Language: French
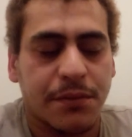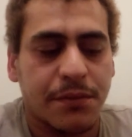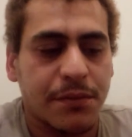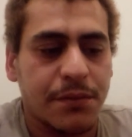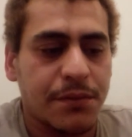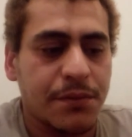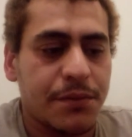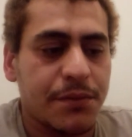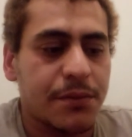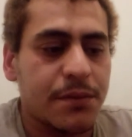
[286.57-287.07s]

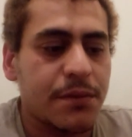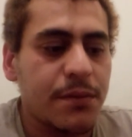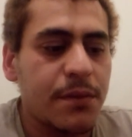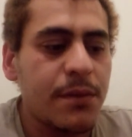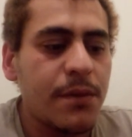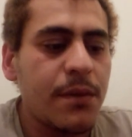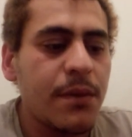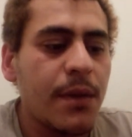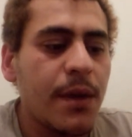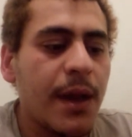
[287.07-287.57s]
Et donc,
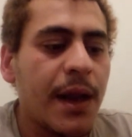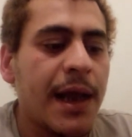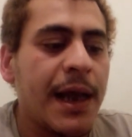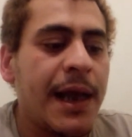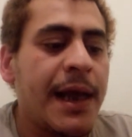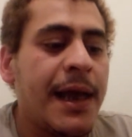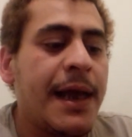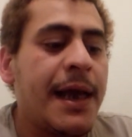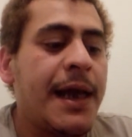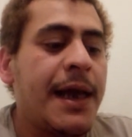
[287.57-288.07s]

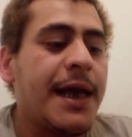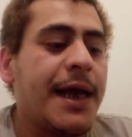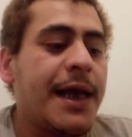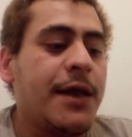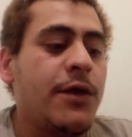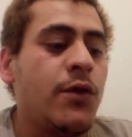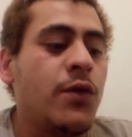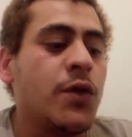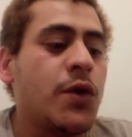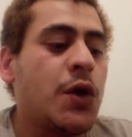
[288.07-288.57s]

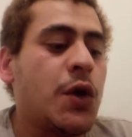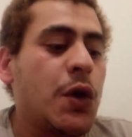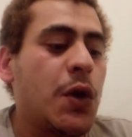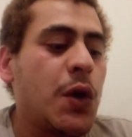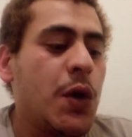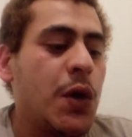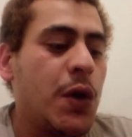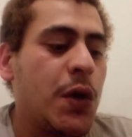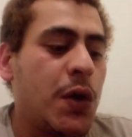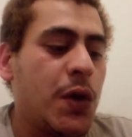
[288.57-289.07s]
euh,
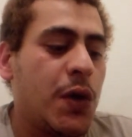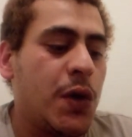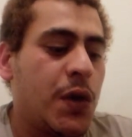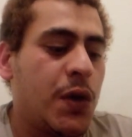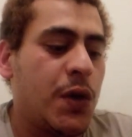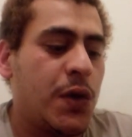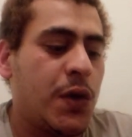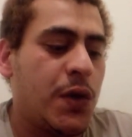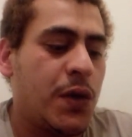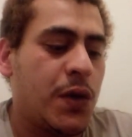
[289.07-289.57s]

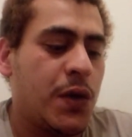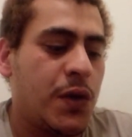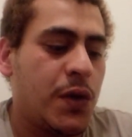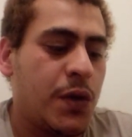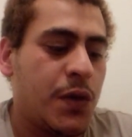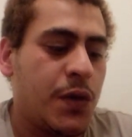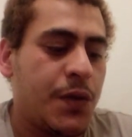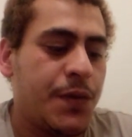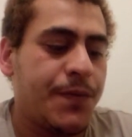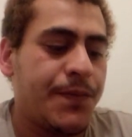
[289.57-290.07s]

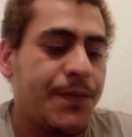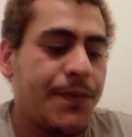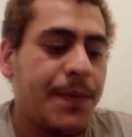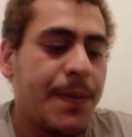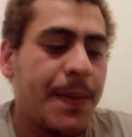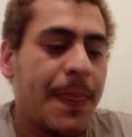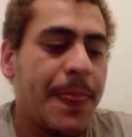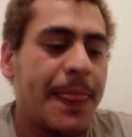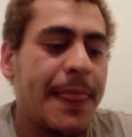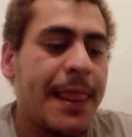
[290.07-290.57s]
il est
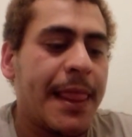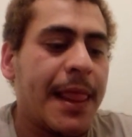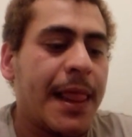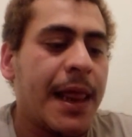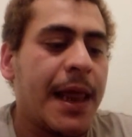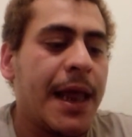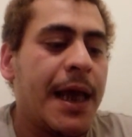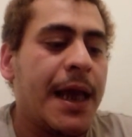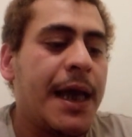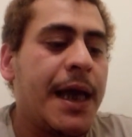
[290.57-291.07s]
possible de
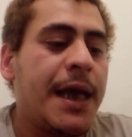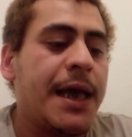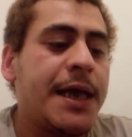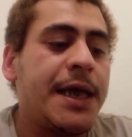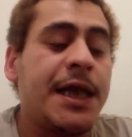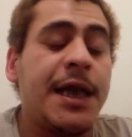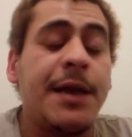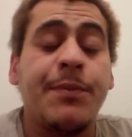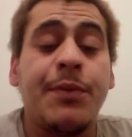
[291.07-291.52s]
forcer le destin.